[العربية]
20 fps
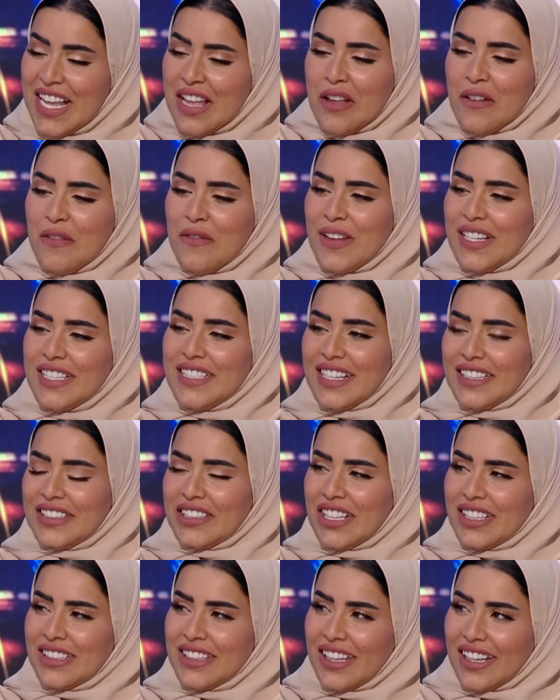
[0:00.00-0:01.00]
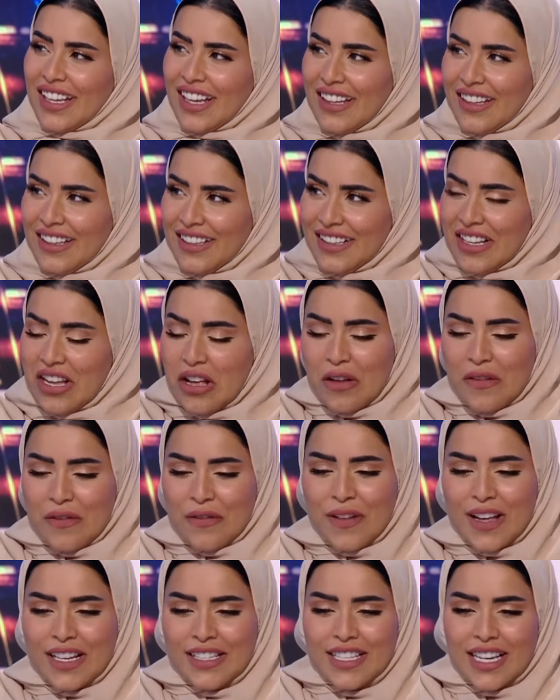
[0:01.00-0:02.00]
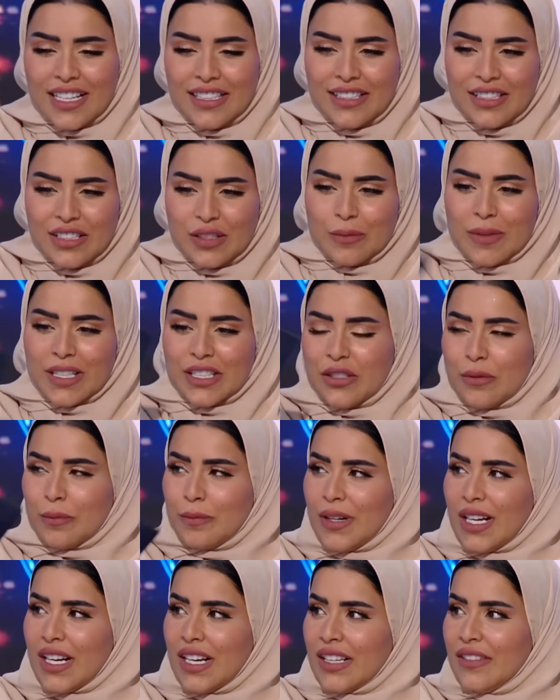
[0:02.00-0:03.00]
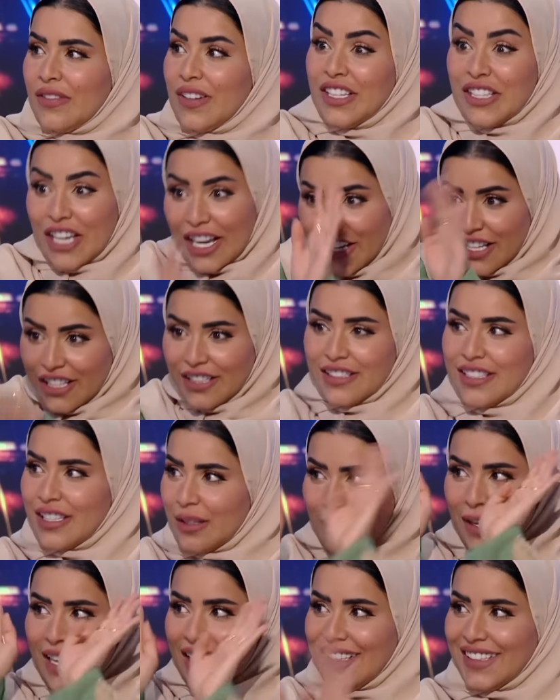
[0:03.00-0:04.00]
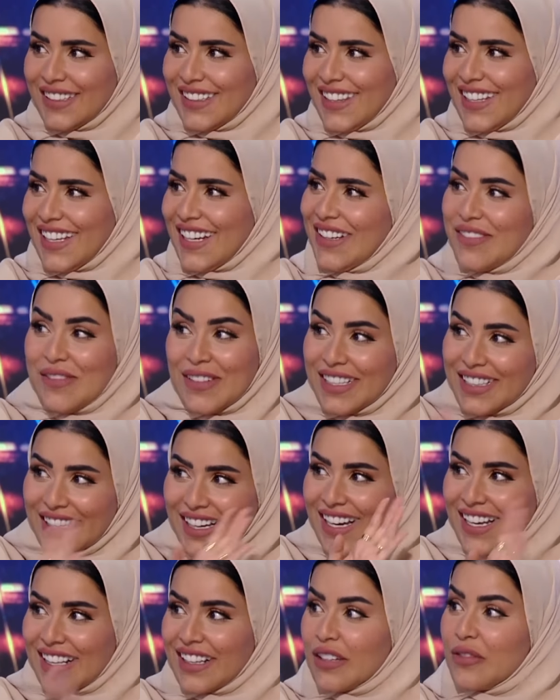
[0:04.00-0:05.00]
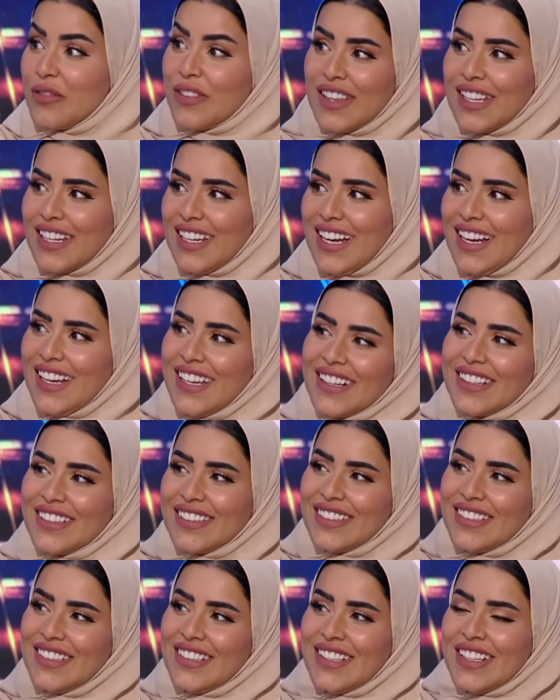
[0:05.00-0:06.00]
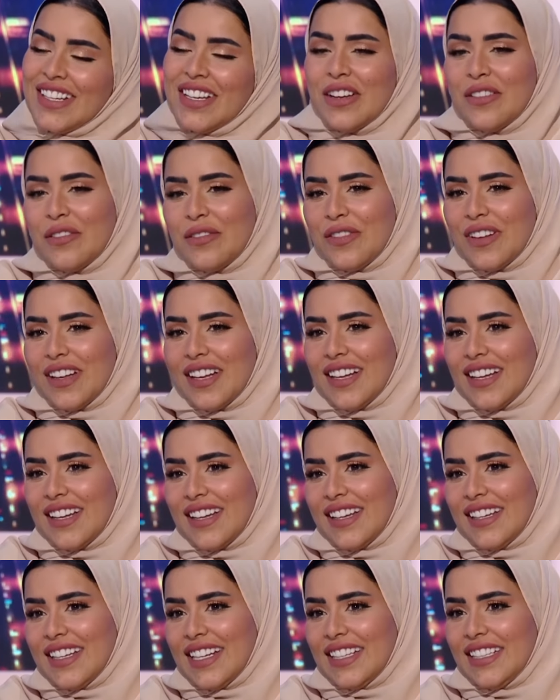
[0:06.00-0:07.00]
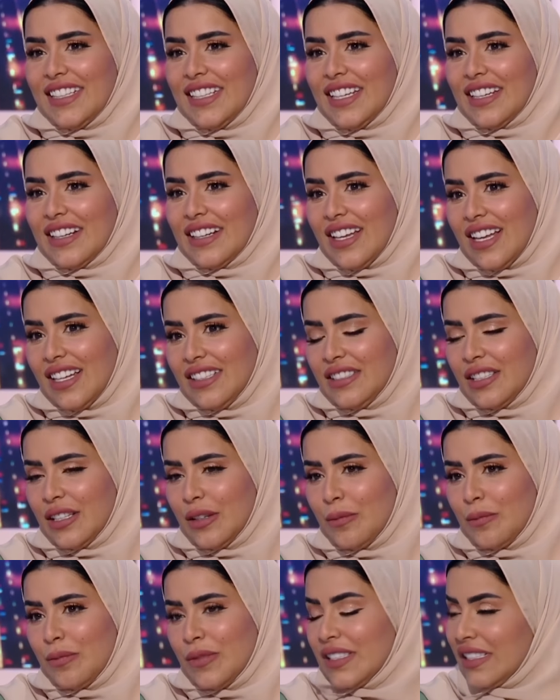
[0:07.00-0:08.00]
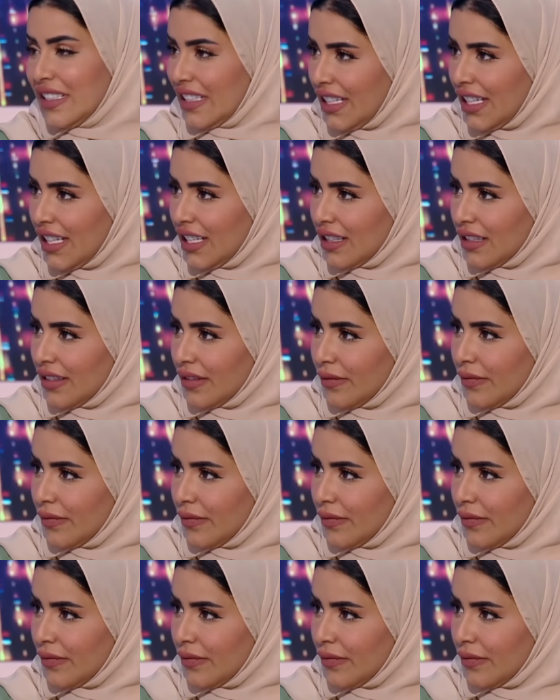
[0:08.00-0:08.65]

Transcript: فجأة طقطقة فجأة تسمع شباك فجأة ينزل ما يطلع ما يقرر في ذا الحر فيعني الراتب مسكين بس على